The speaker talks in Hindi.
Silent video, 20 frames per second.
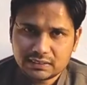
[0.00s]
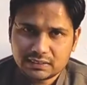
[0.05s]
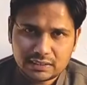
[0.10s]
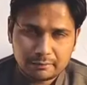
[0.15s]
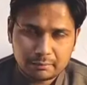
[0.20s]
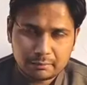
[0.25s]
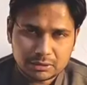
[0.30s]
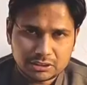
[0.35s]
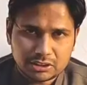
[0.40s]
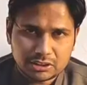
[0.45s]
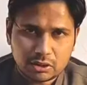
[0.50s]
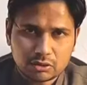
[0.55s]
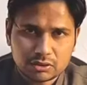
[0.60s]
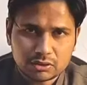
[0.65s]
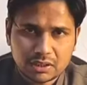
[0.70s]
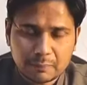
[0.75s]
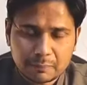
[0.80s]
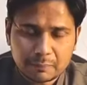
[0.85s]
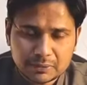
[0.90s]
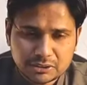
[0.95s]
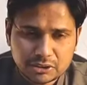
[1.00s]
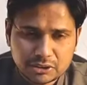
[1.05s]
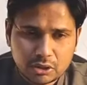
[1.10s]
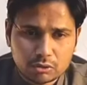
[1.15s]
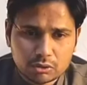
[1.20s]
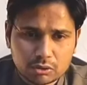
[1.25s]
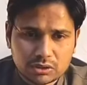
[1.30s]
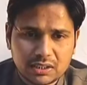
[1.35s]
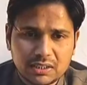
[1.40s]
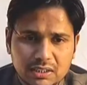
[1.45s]
जैसे ही बच्चा होता है बच्चा
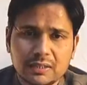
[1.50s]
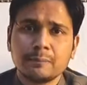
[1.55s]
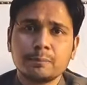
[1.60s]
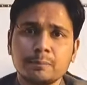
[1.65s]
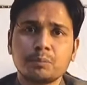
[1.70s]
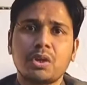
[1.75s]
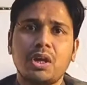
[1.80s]
होते ही